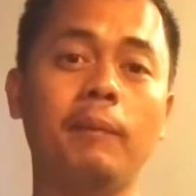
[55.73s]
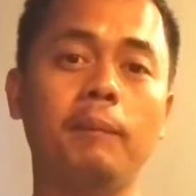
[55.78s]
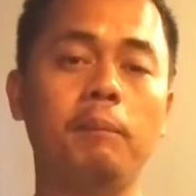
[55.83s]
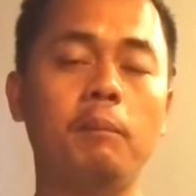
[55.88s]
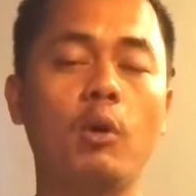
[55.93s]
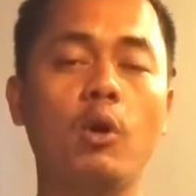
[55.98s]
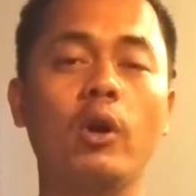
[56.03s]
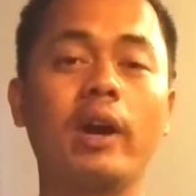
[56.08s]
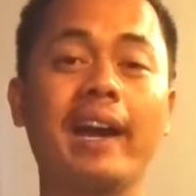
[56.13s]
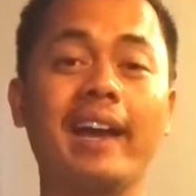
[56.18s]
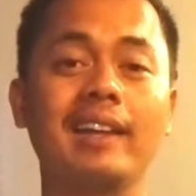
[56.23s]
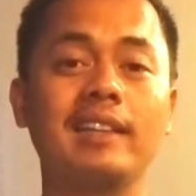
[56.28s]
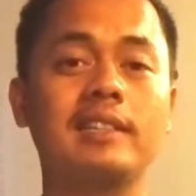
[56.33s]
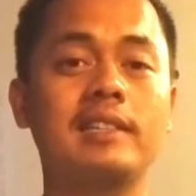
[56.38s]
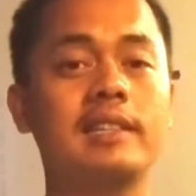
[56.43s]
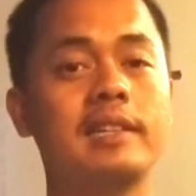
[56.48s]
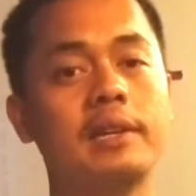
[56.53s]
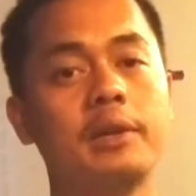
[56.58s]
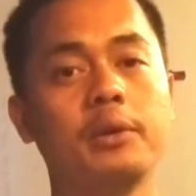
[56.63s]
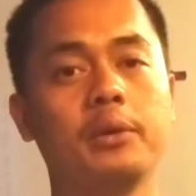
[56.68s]

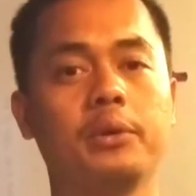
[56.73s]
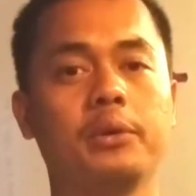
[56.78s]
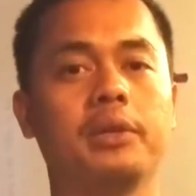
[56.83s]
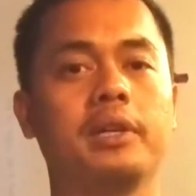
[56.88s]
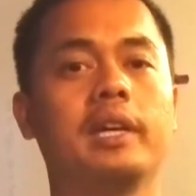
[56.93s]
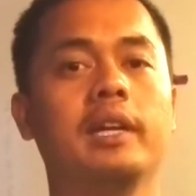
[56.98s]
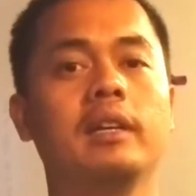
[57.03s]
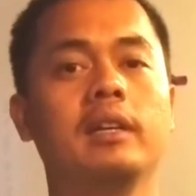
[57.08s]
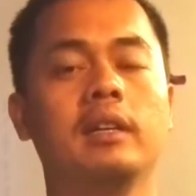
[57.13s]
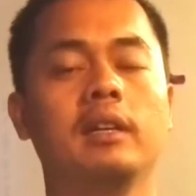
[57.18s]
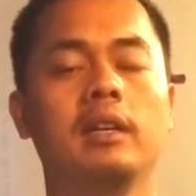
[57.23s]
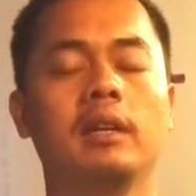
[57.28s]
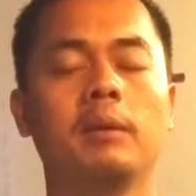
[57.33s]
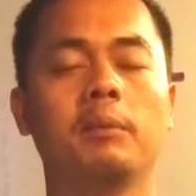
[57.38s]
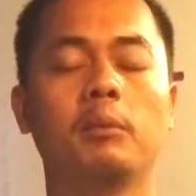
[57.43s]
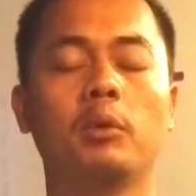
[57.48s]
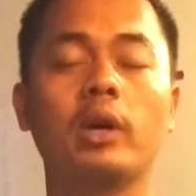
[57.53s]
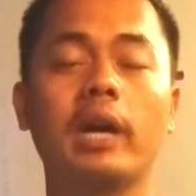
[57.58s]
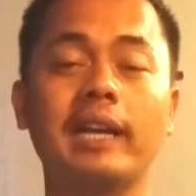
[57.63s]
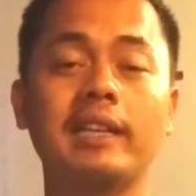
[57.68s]
mochaccino ya
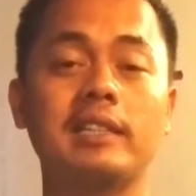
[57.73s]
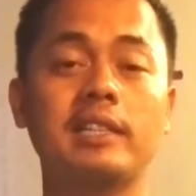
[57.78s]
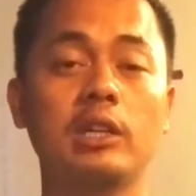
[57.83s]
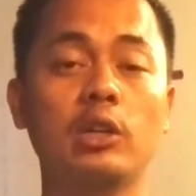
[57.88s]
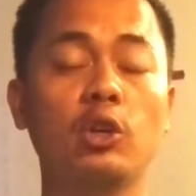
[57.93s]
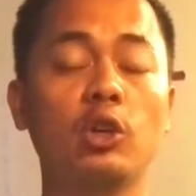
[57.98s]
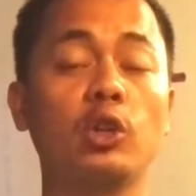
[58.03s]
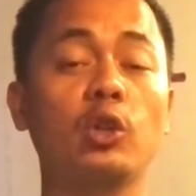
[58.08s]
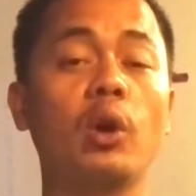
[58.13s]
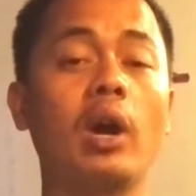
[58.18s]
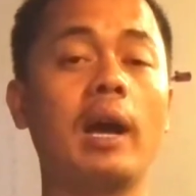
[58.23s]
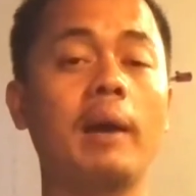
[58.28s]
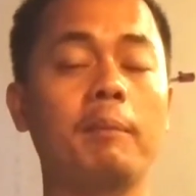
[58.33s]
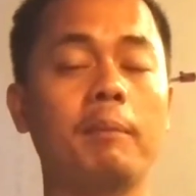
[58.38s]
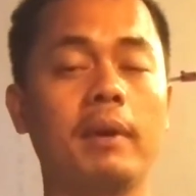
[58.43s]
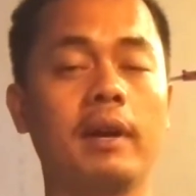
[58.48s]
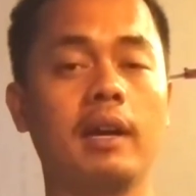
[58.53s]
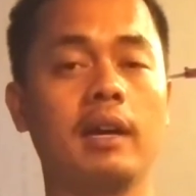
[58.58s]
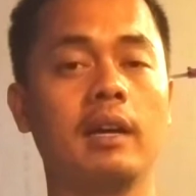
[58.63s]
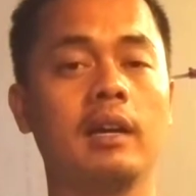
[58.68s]
Mokajino itu
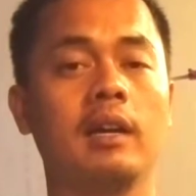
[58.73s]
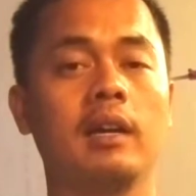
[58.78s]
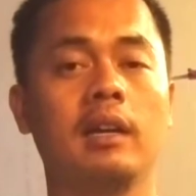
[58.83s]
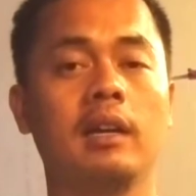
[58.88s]
apa.